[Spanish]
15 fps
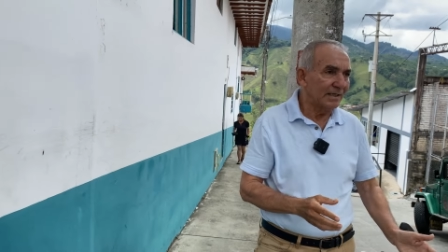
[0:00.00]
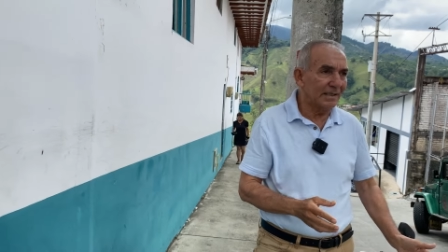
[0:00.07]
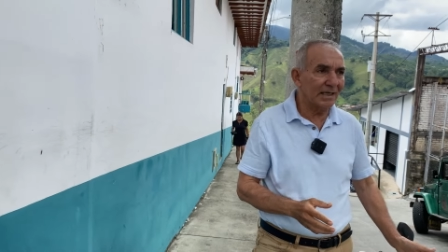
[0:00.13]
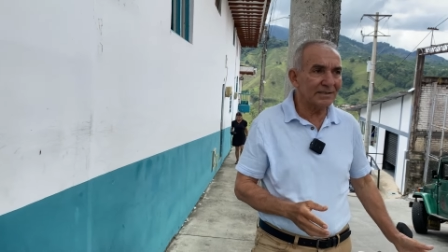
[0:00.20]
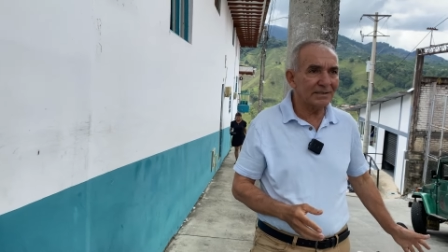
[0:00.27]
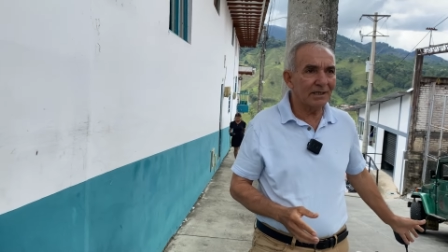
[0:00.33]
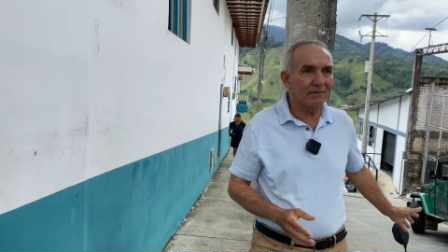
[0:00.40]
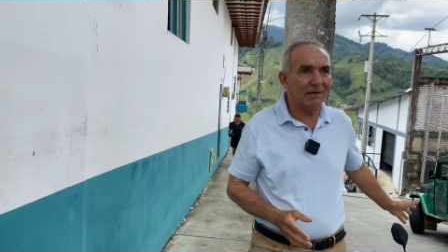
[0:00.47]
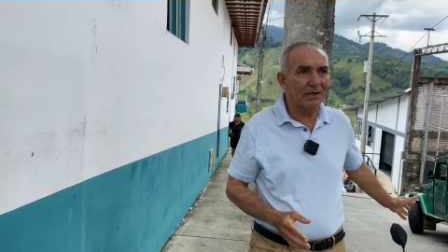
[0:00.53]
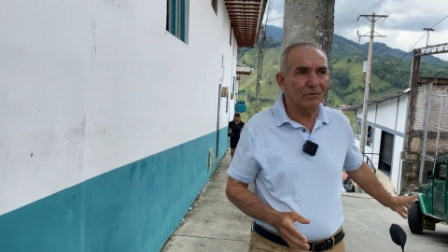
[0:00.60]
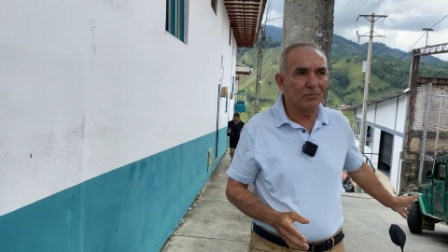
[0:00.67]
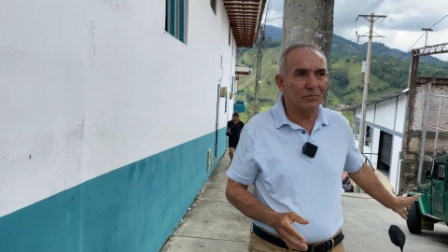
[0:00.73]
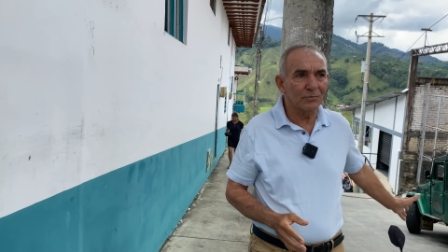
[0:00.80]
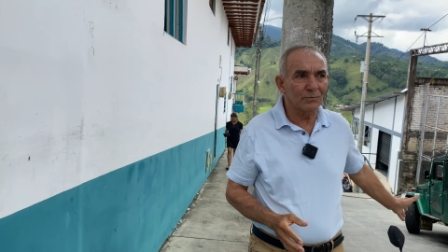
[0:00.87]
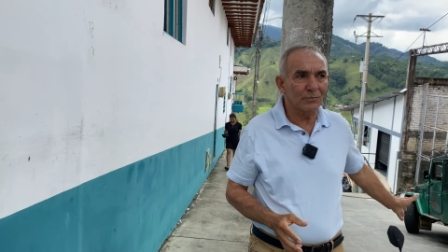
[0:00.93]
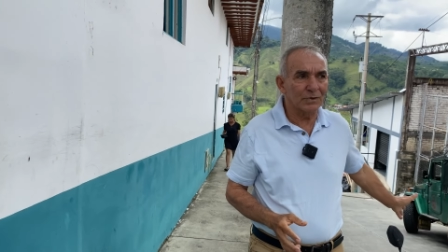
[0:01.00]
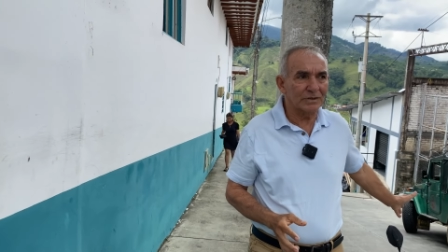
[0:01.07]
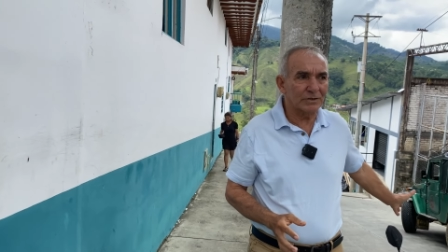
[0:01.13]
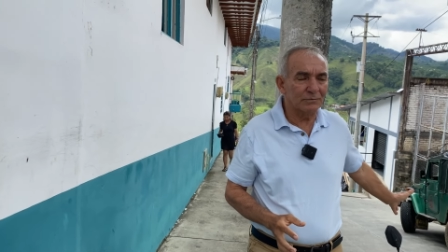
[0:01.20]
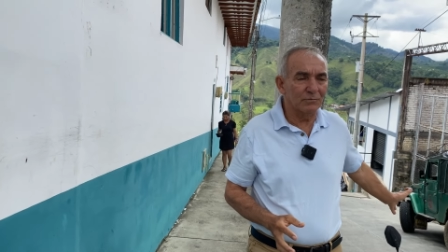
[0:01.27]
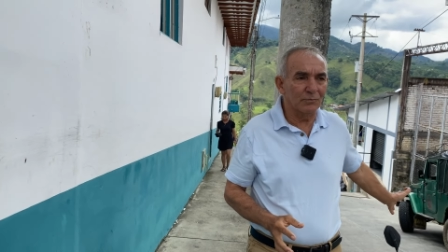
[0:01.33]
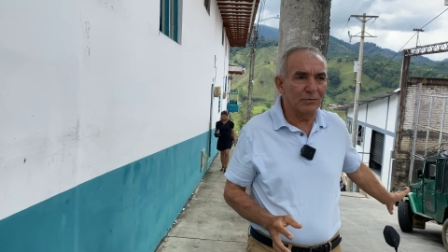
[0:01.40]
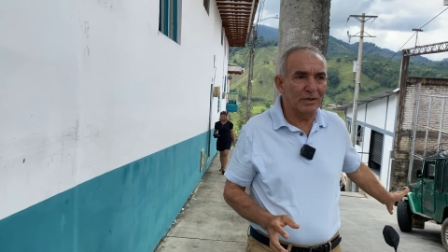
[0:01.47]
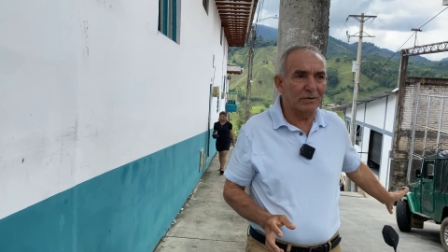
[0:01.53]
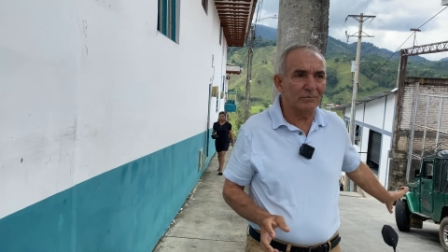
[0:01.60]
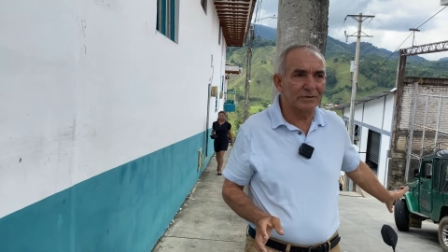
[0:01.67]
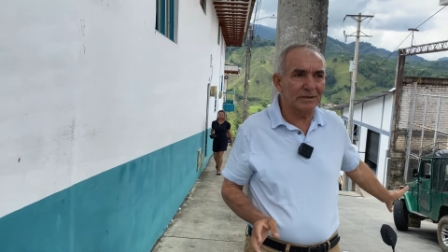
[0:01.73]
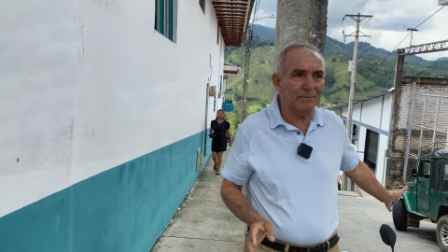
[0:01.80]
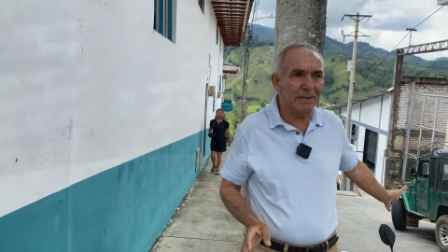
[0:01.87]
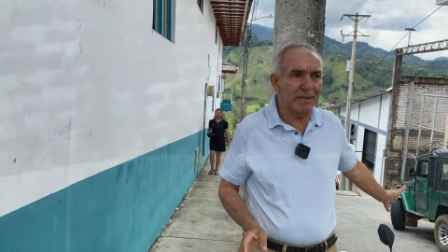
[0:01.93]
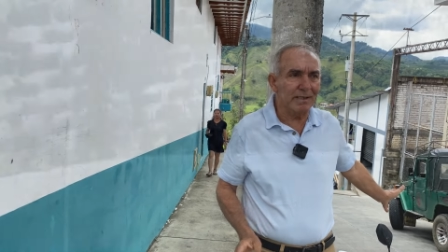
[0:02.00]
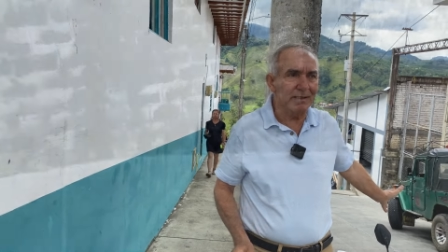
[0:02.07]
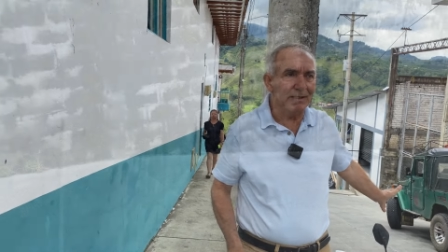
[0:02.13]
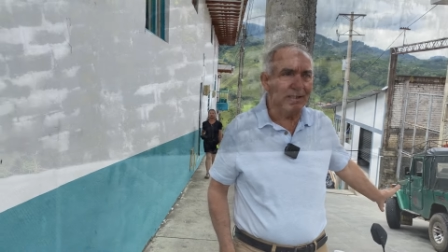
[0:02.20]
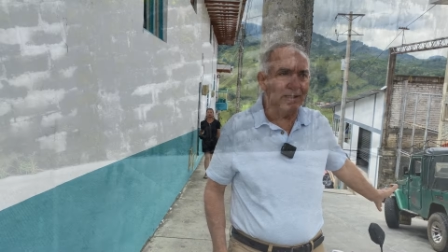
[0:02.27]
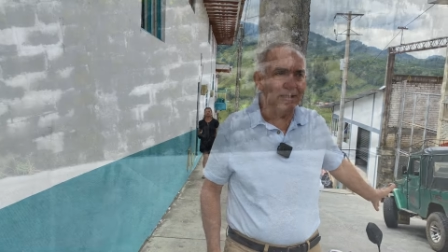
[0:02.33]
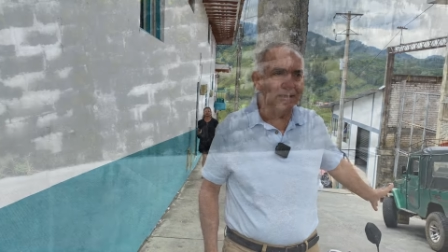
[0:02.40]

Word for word: Y hacia abajo, pues como pueden observar ahí